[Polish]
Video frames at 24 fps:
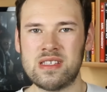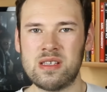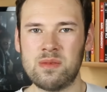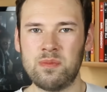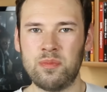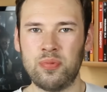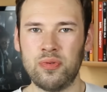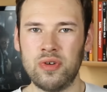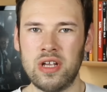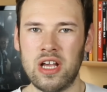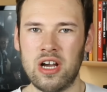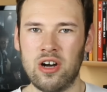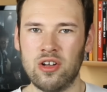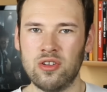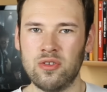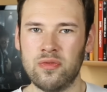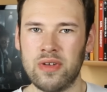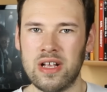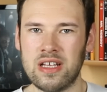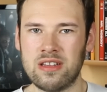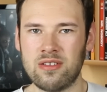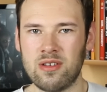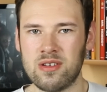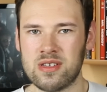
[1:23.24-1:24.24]
Występuje on
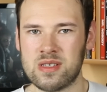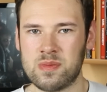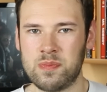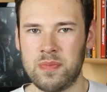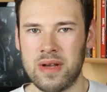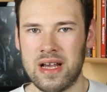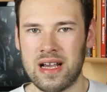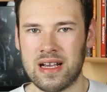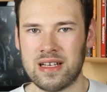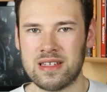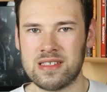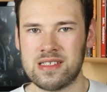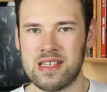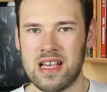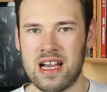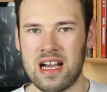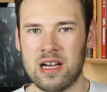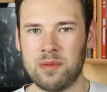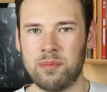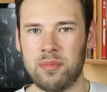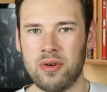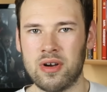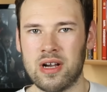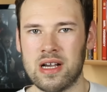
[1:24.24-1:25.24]
w
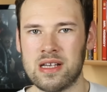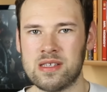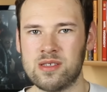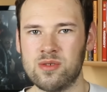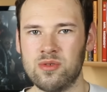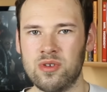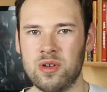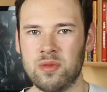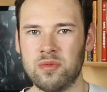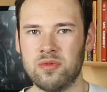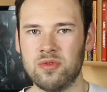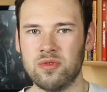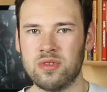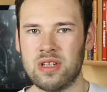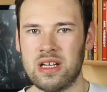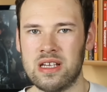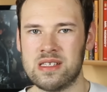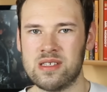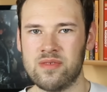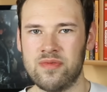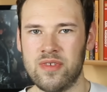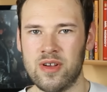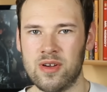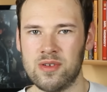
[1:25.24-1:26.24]
retrospekcjach, pokazują
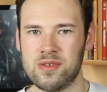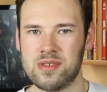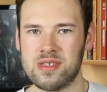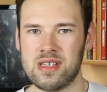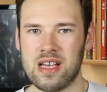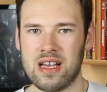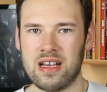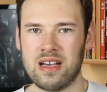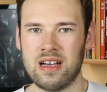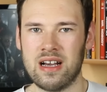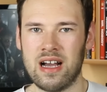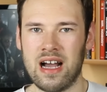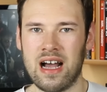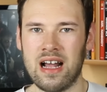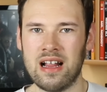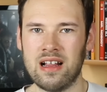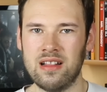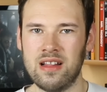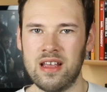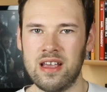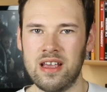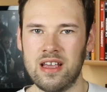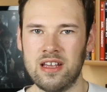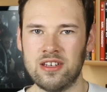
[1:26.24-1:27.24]
tutaj związek
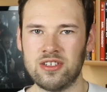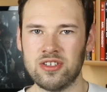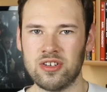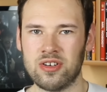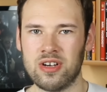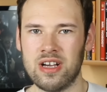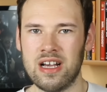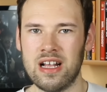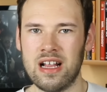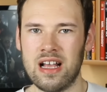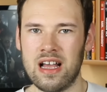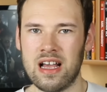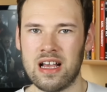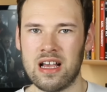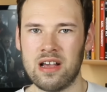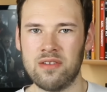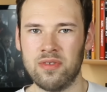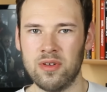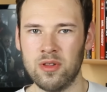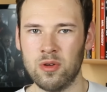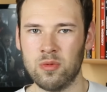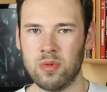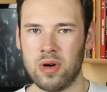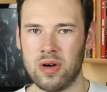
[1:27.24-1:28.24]
Harley i Jokera, jak
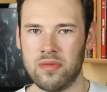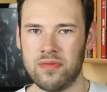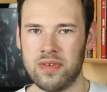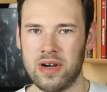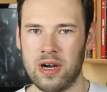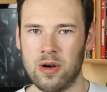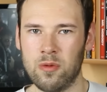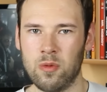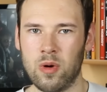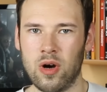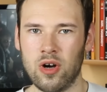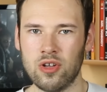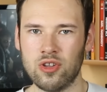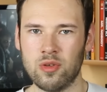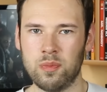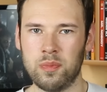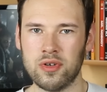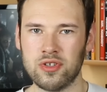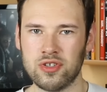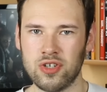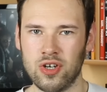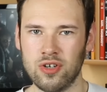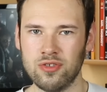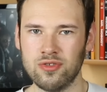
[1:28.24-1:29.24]
ewoluował od
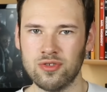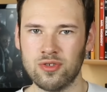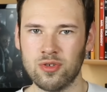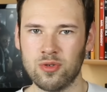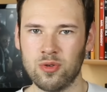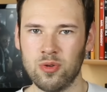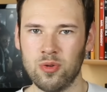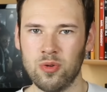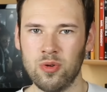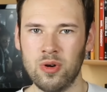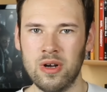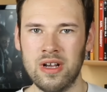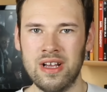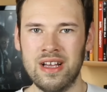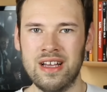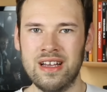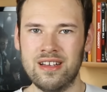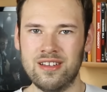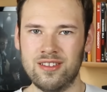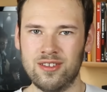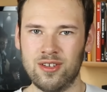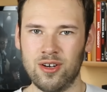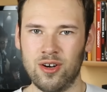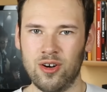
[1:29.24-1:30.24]
początku
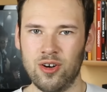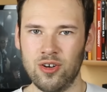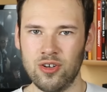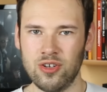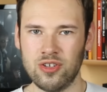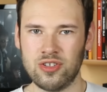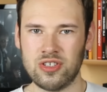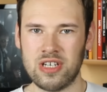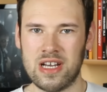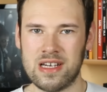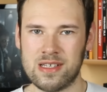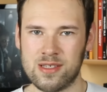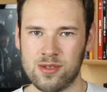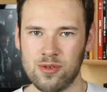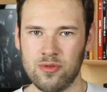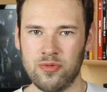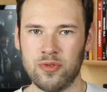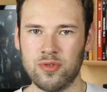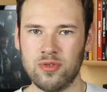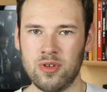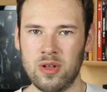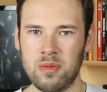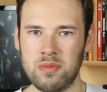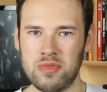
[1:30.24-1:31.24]
do czasu,
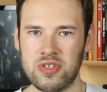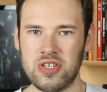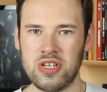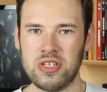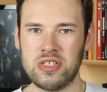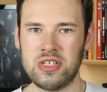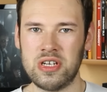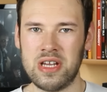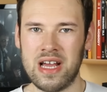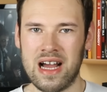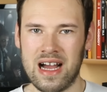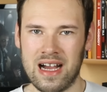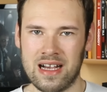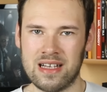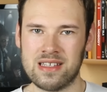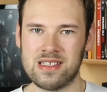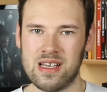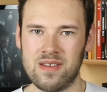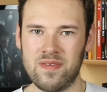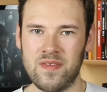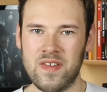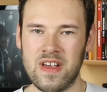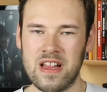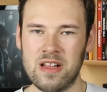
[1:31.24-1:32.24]
w którym się dzieje
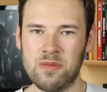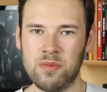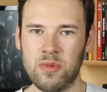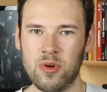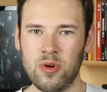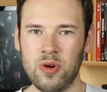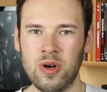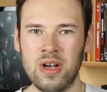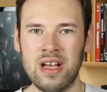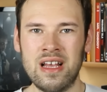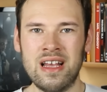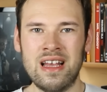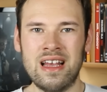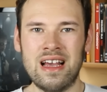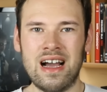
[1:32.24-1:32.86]
akcja filmu